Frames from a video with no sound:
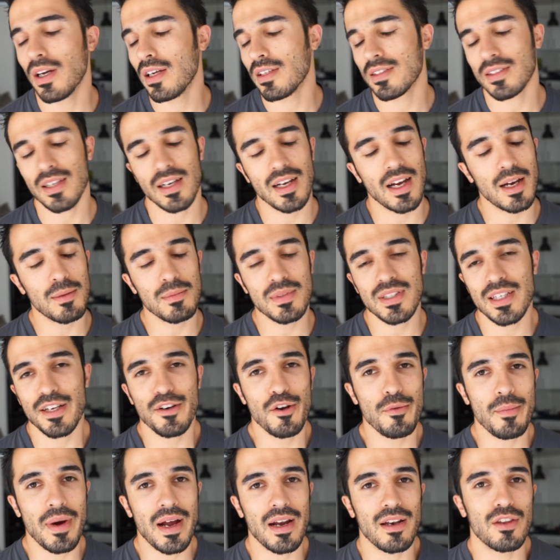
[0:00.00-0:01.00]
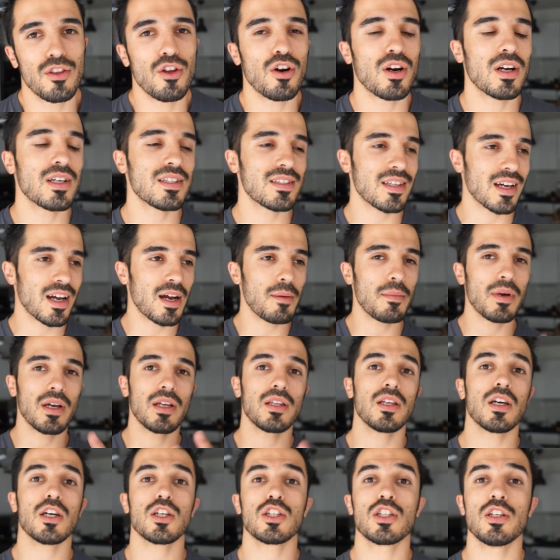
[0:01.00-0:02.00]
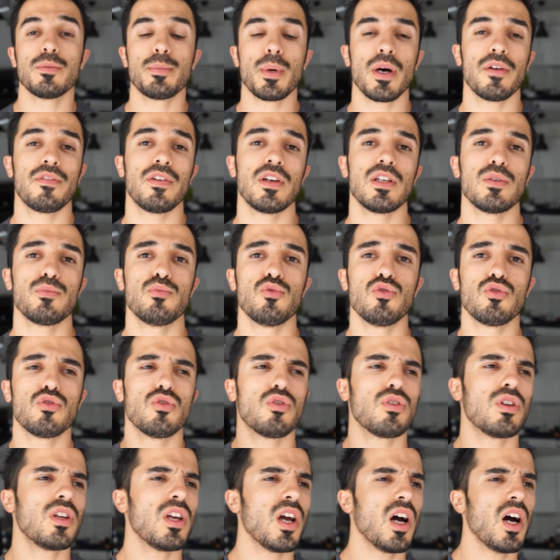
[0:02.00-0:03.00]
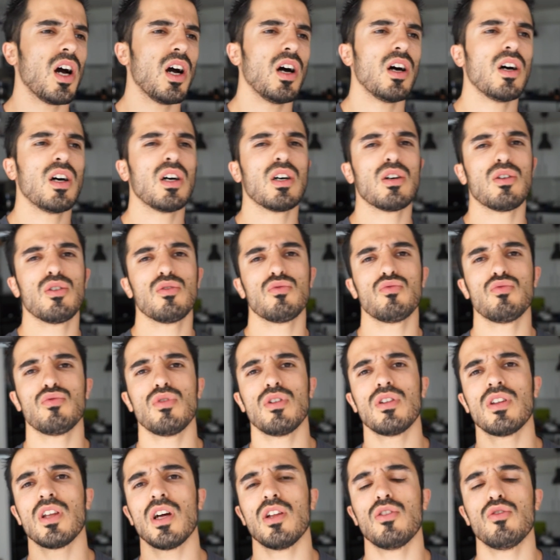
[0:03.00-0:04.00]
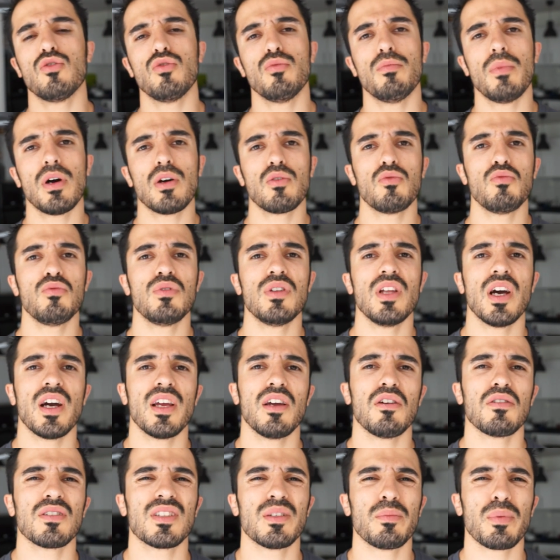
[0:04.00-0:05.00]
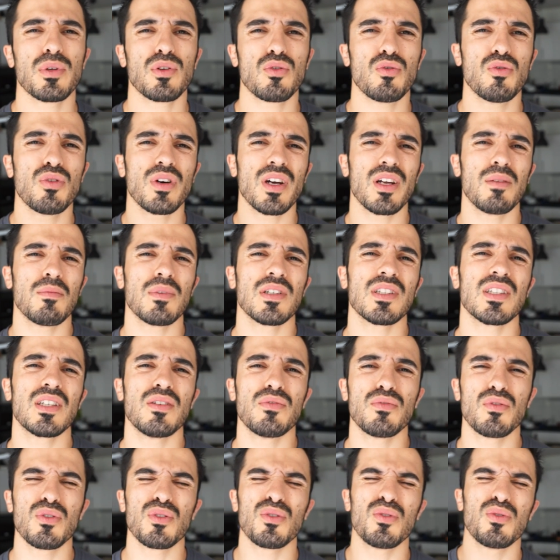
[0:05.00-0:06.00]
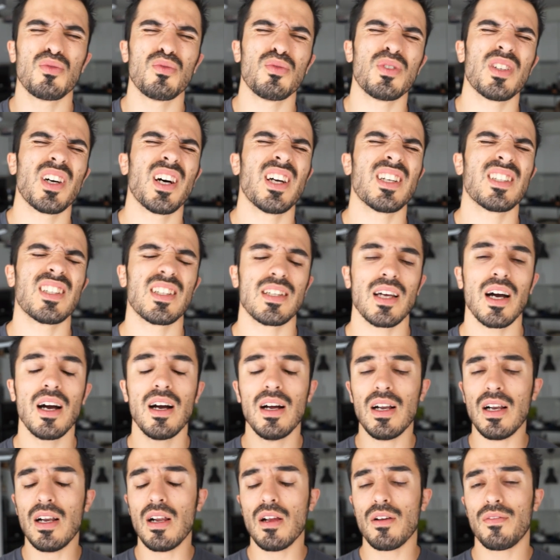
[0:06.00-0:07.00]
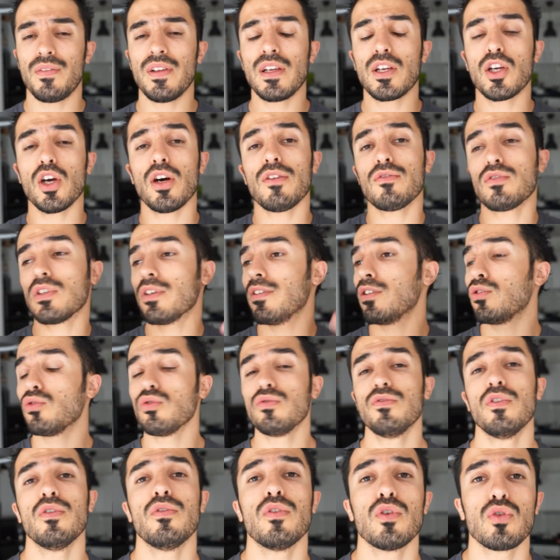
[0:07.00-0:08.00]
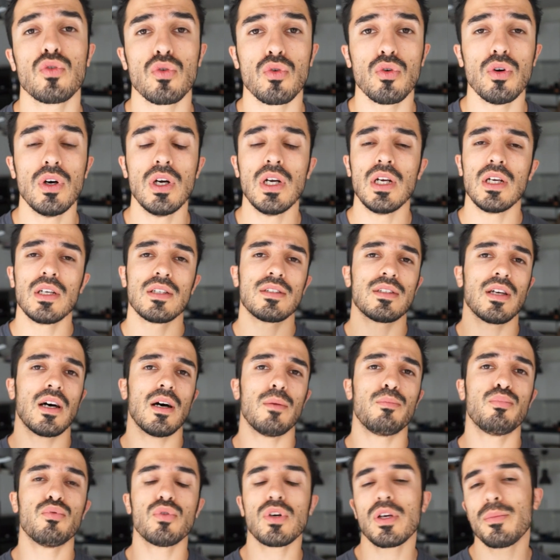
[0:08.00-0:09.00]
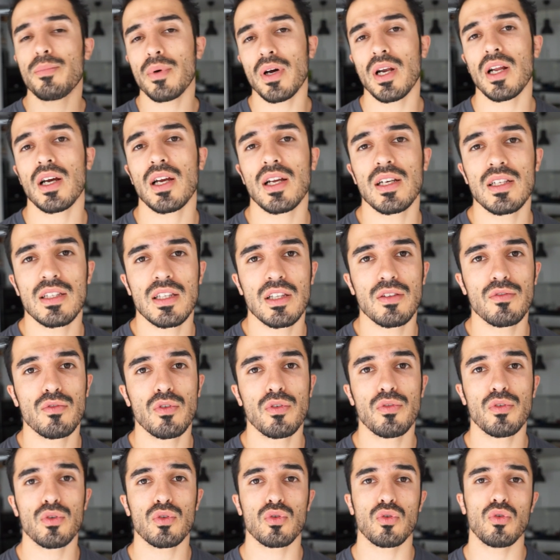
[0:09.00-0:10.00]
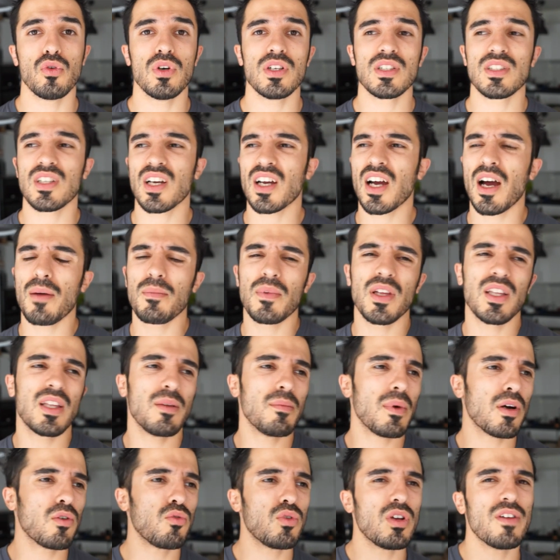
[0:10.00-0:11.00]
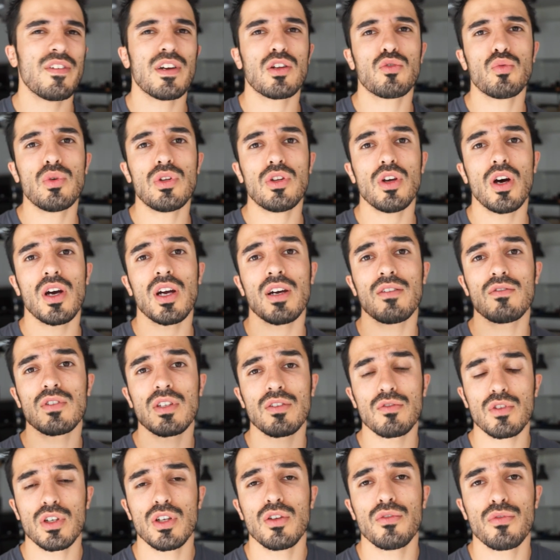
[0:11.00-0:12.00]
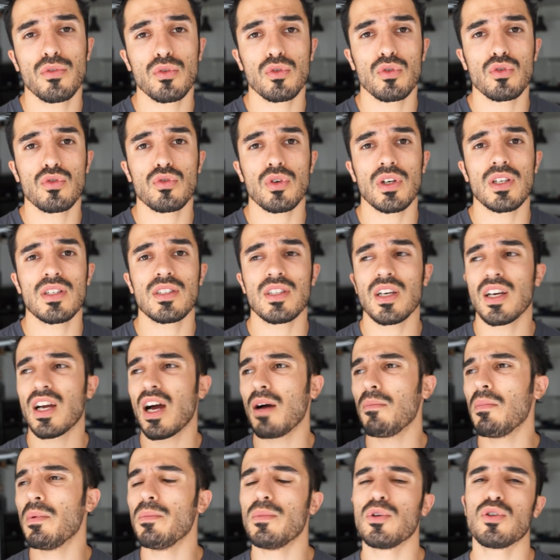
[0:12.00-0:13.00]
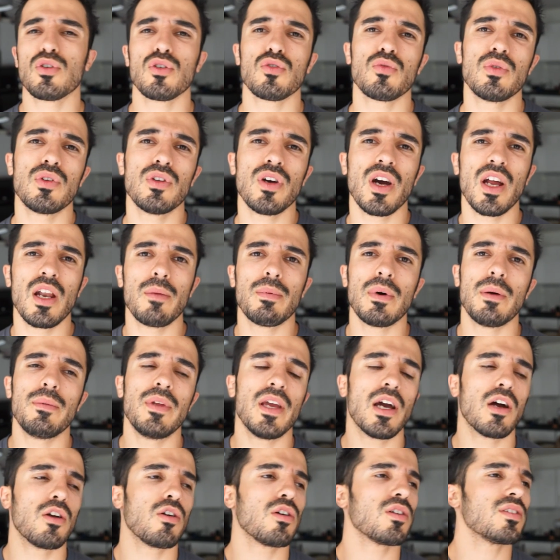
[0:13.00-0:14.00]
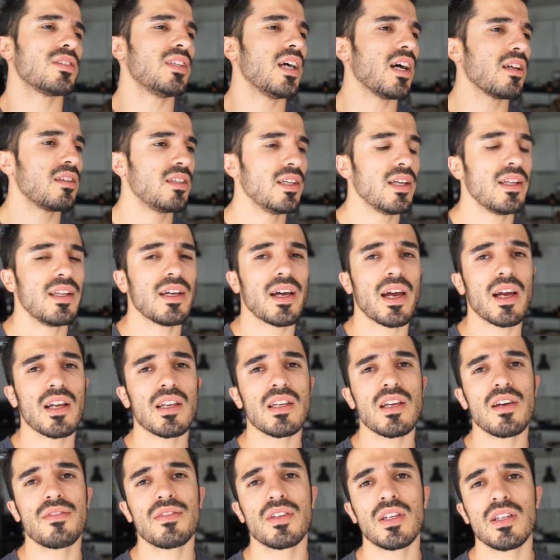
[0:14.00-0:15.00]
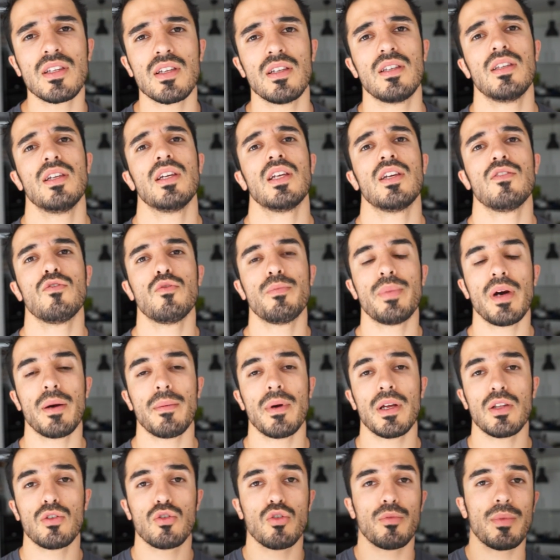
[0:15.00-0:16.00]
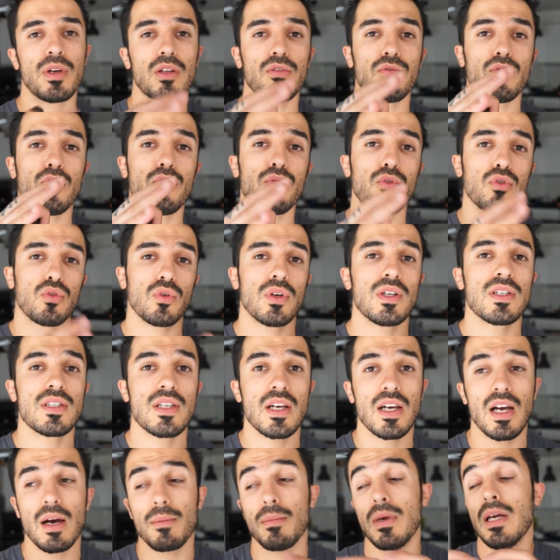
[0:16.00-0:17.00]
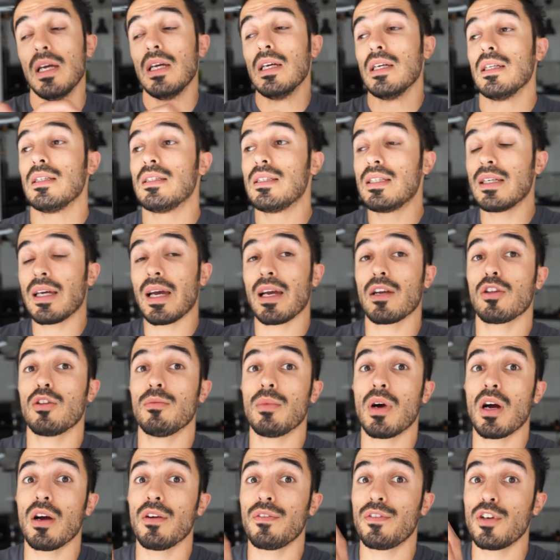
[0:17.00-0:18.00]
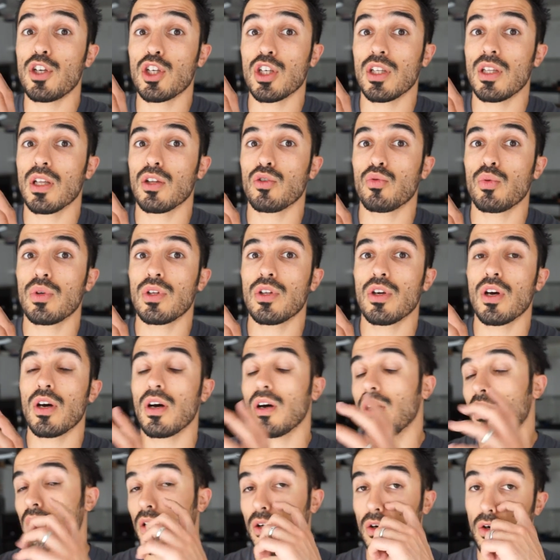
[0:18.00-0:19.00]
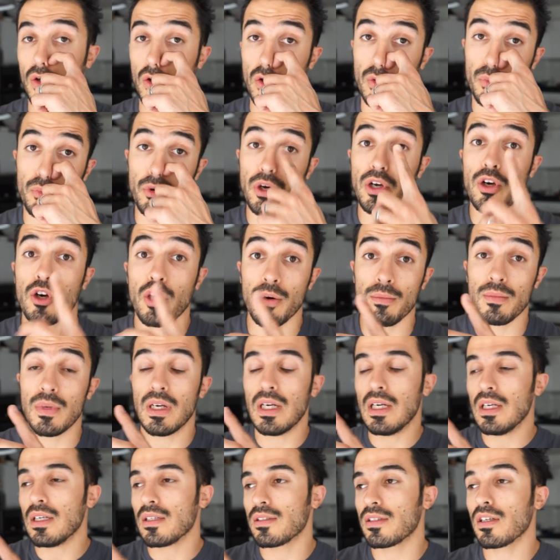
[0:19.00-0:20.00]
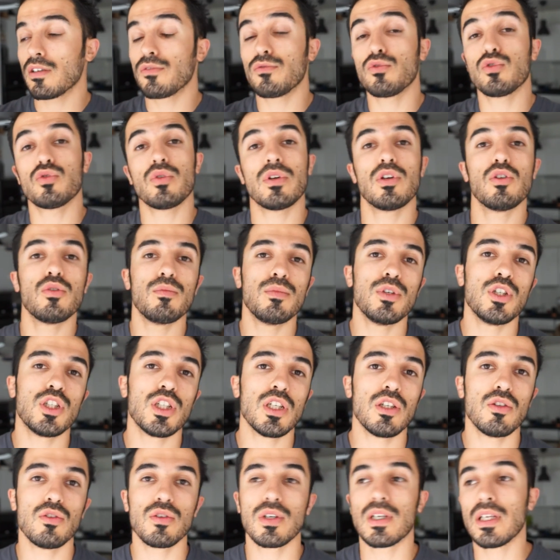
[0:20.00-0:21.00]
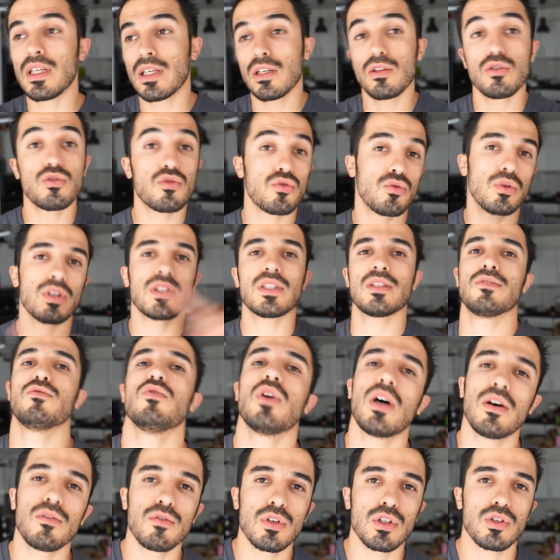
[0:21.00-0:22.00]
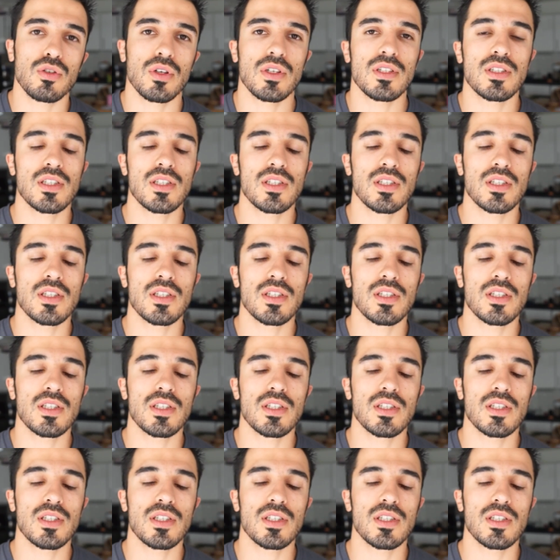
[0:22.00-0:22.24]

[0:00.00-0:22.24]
Instagram c'est le mal. Non, Instagram a été racheté par Facebook, donc il y a tout un tas de magouilles derrière, on sait pas trop réellement ce qu'ils font de tout ça, etc. Flickr, vous avez toutes vos photos, ça pourrit pas la qualité de vos photos. Instagram, il y a des magouilles avec Twitter quand vous envoyez une photo sur Instagram, mais eh sur Twitter elle n'est pas bien. Alors certes, il y a des règles IFTTT qui vous permettent de mettre vos photos Instagram directement affichées dans twitter.com euh, sans que vous soyez obligé de cliquer dessus et que vous renvoie sur